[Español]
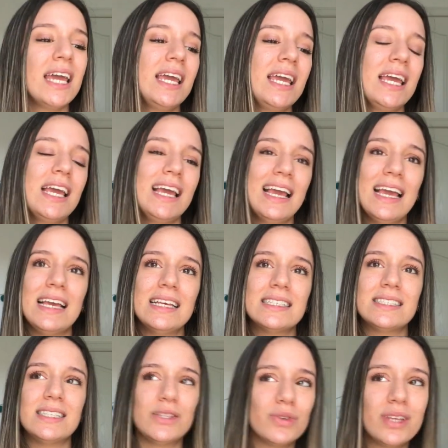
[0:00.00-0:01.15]
Y
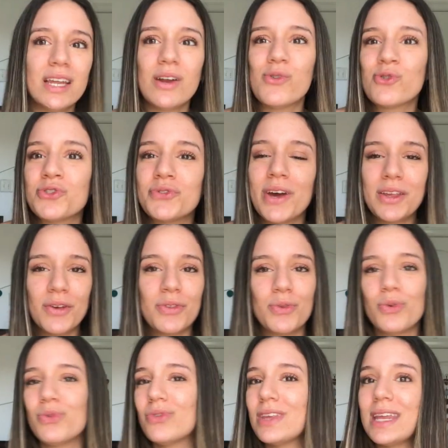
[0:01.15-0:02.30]
si tú tienes un sueño,
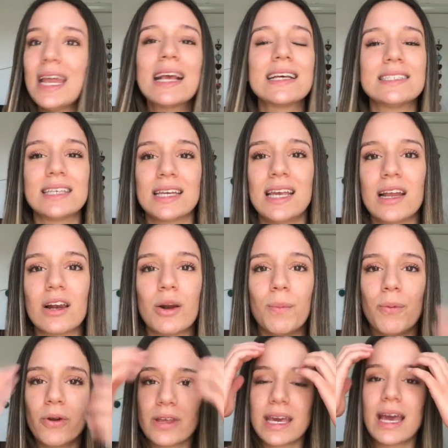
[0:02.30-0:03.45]
tú tienes que seguirlo,
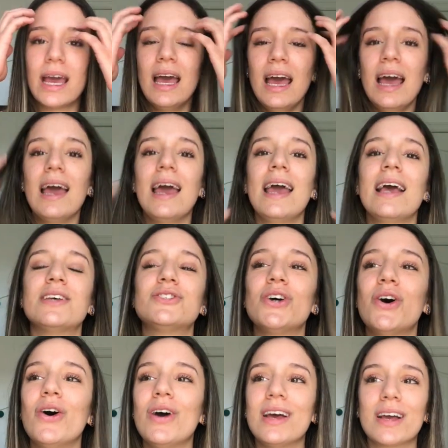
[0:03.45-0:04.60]
porque
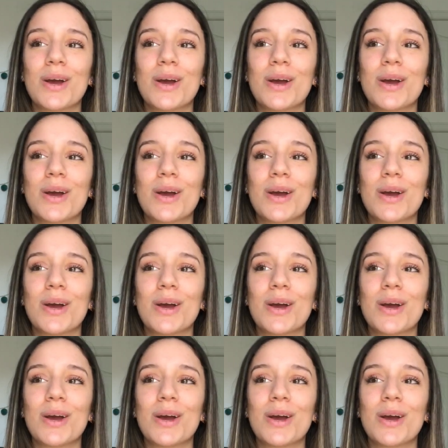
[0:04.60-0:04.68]
eso,